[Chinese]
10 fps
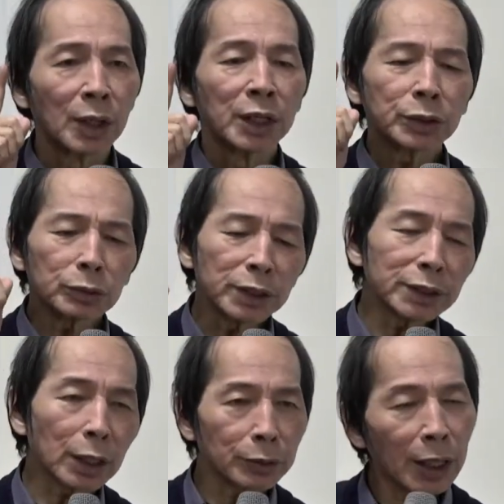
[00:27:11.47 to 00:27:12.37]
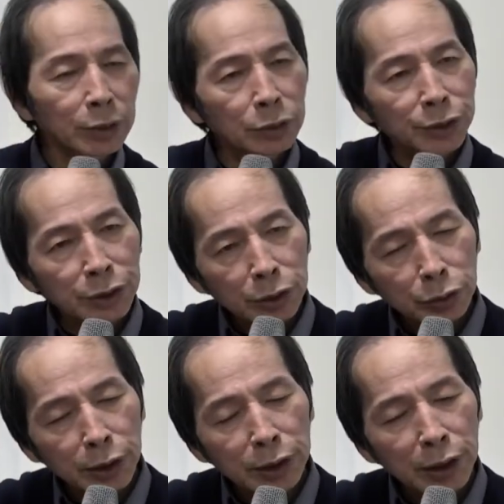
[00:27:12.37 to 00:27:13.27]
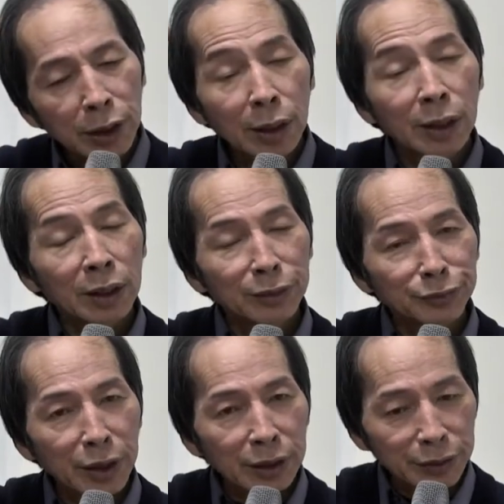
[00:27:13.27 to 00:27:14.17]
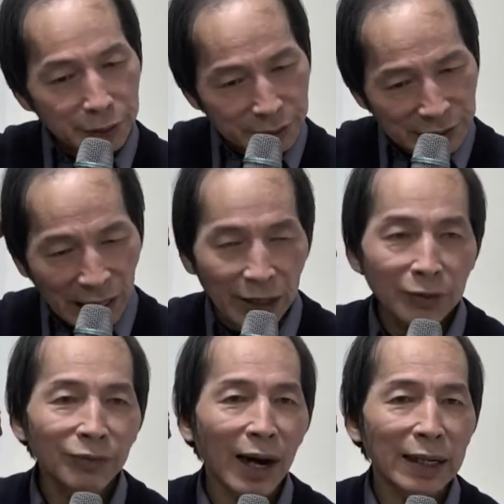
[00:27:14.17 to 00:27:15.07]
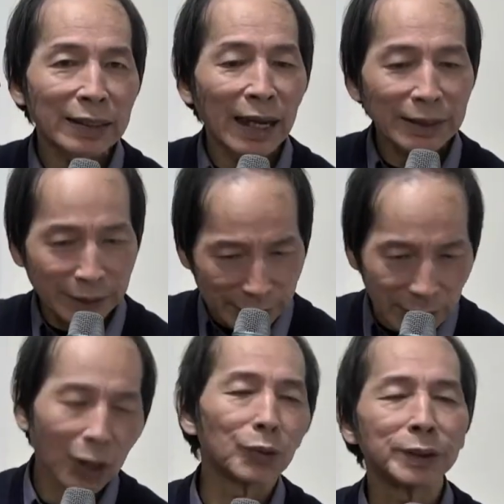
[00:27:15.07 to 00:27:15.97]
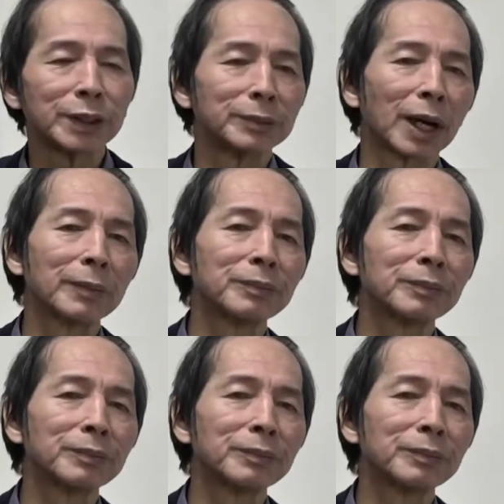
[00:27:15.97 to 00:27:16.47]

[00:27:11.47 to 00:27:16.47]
世俗地角度当时用世俗地的那个想法来思考问题嘛。